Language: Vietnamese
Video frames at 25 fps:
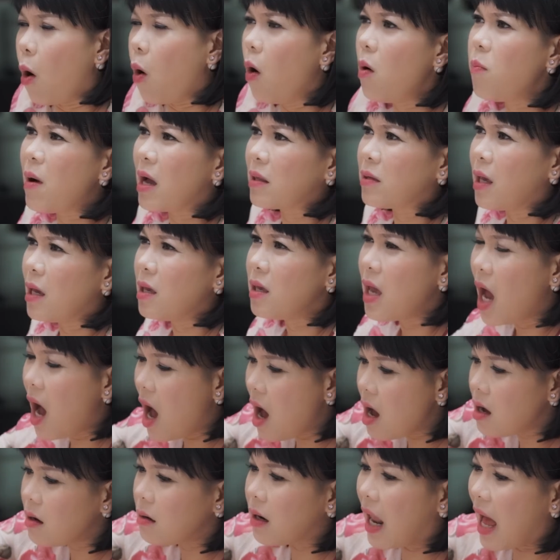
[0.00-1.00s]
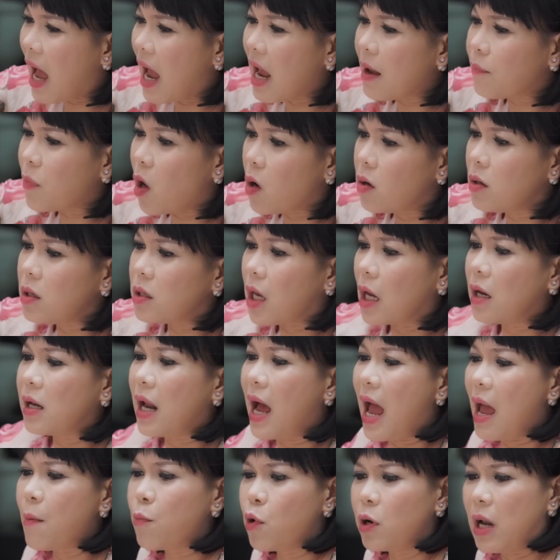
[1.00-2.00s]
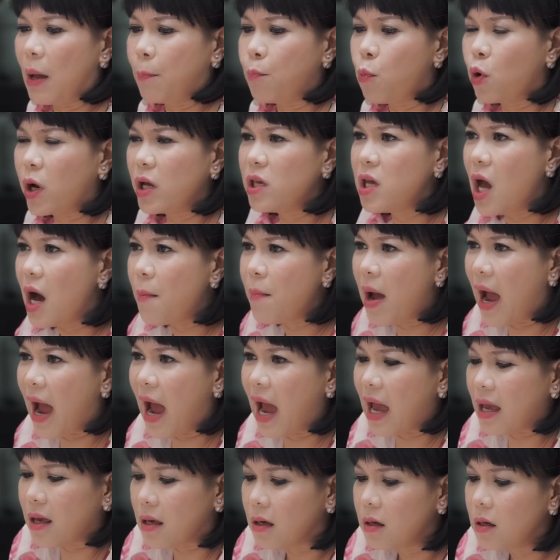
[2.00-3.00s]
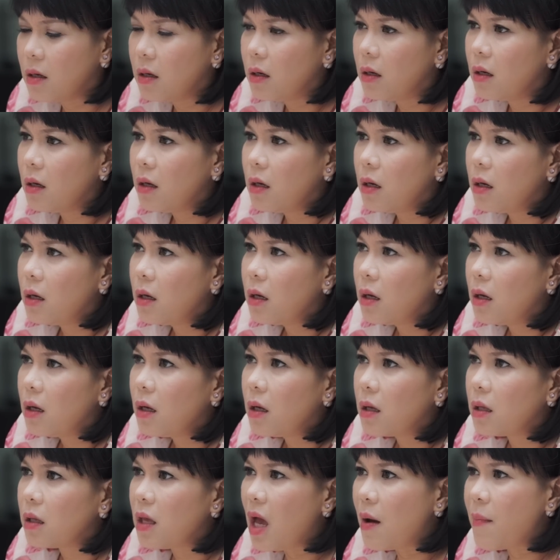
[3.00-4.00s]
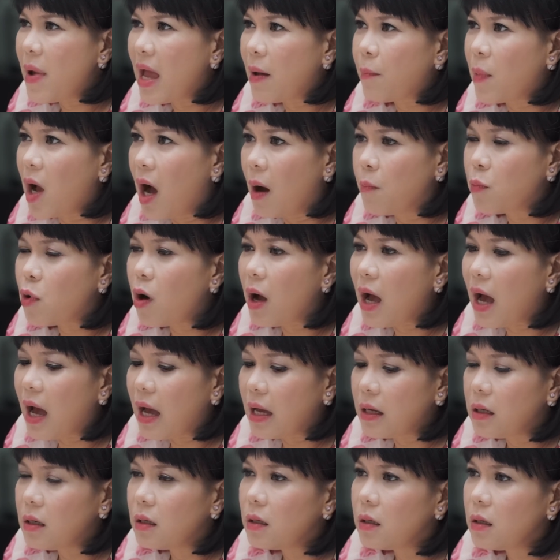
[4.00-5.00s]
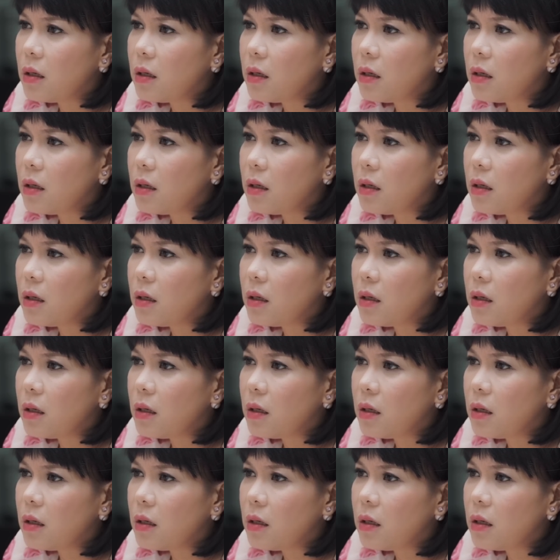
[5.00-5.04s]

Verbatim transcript: Ủa mà chị nhớ là em nói với chị là em có lập một cái nhóm hài. Nhóm em gồm có ai?